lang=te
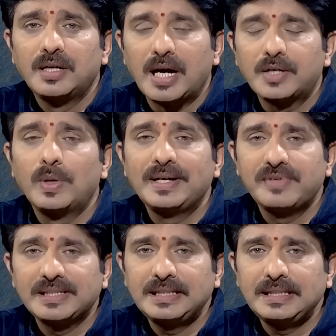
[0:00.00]
అటువంటి
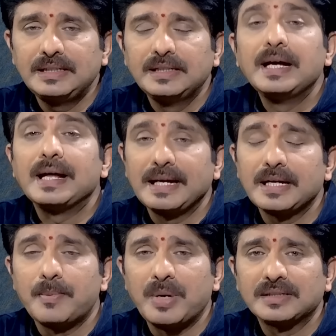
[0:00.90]
వ్యక్తి
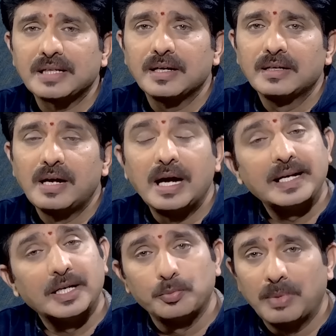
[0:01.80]
రేఖాపాత్ర అంటే
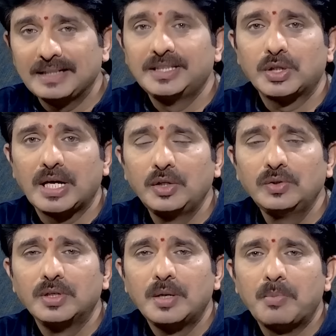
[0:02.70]
అటు బాధితురాలు
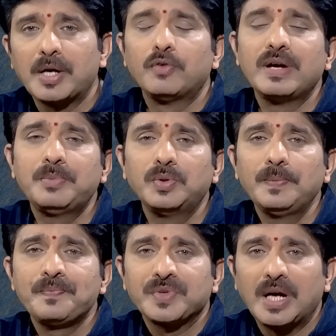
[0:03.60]
మరోవైపు
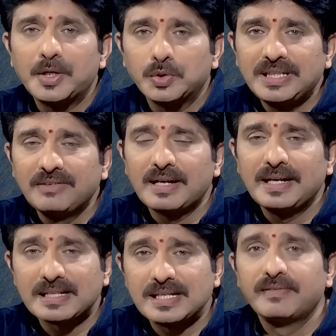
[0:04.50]
అటు తీవ్ర
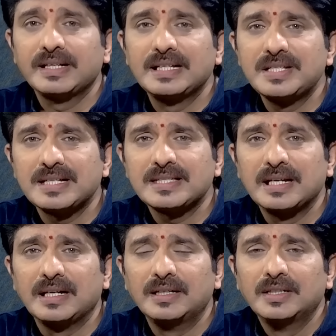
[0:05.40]
నిరసన వ్యక్తం చేసిన
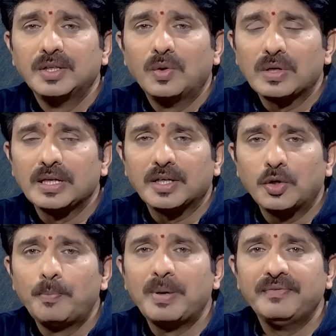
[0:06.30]
ఒక
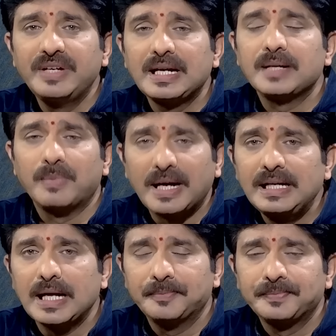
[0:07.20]
గొప్ప వీర మహిళ
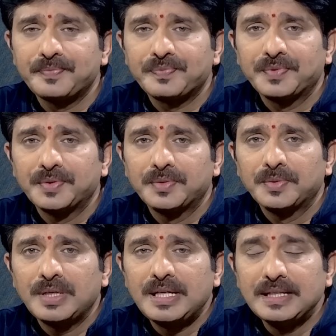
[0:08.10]

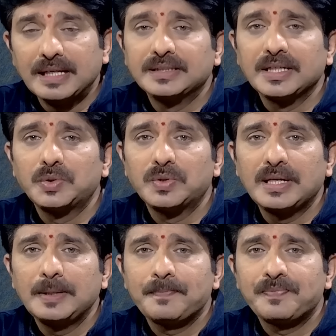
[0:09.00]
ఇదంతా కూడా
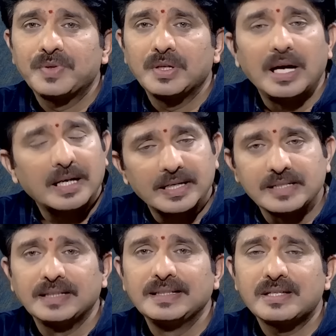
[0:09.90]
అక్కడ
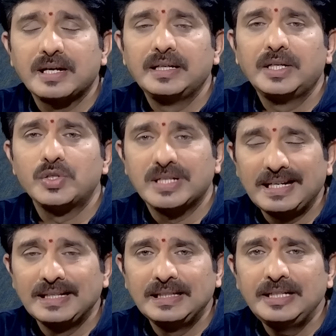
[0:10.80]
సందేశ్ ఖాళీలో
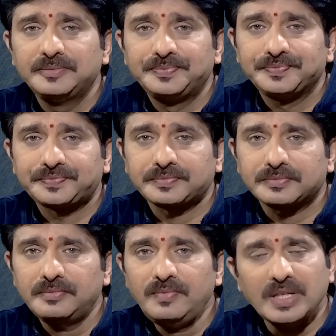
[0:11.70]
జరిగింది
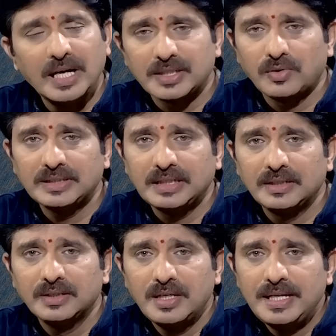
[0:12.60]
ఆ తర్వాత
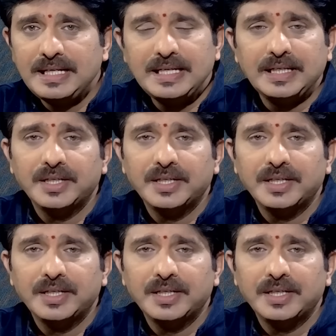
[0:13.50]
ఈ